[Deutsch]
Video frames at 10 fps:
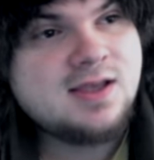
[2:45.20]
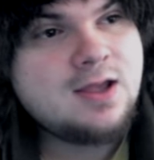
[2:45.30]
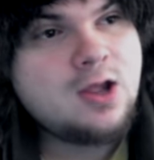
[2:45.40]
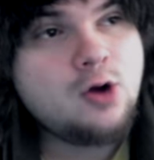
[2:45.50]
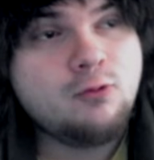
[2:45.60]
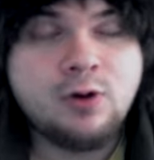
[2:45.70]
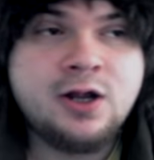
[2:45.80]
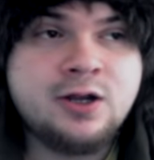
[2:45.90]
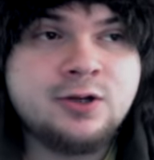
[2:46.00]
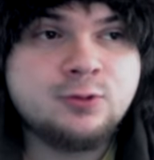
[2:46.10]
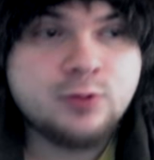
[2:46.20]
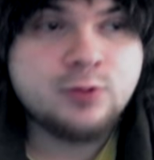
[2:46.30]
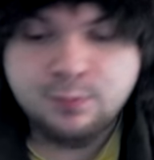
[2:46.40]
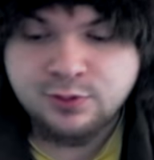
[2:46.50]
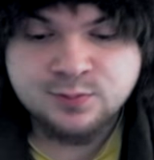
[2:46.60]
weil ohne
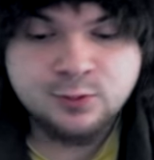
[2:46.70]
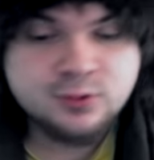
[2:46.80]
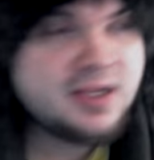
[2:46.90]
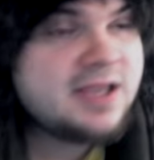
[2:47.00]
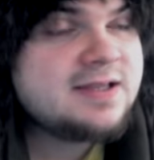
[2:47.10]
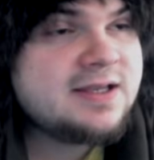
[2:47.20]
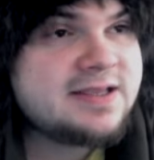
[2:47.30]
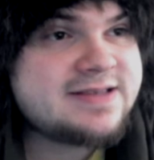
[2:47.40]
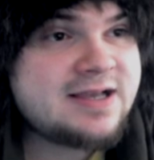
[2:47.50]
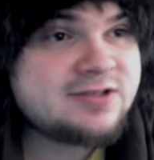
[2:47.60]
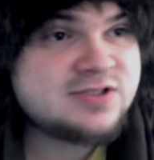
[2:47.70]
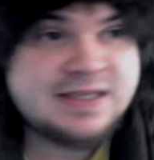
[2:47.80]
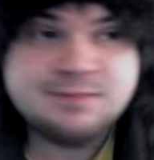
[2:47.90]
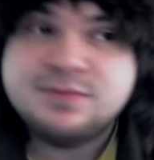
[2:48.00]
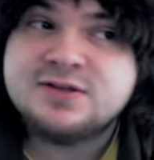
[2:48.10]
Boss-Mode geht ja nichts. Also
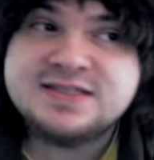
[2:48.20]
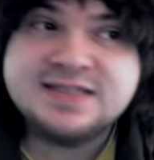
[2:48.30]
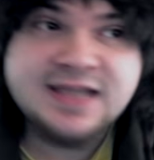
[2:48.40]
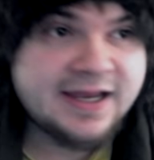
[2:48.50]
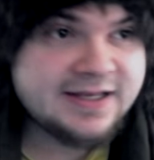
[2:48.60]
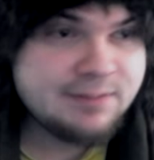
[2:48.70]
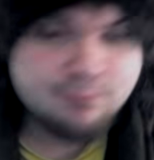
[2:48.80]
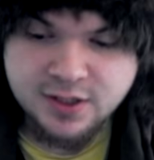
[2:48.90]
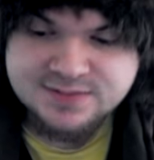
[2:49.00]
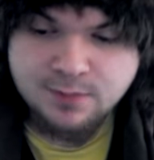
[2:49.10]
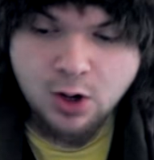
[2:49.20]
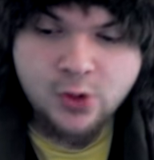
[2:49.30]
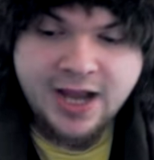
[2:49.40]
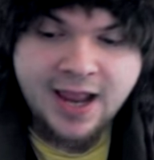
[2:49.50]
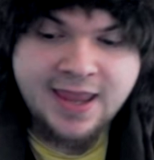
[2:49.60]
sehen wir uns direkt im Boss-Mode.
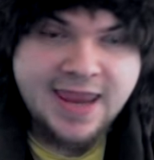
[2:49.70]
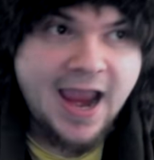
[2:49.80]
Ja!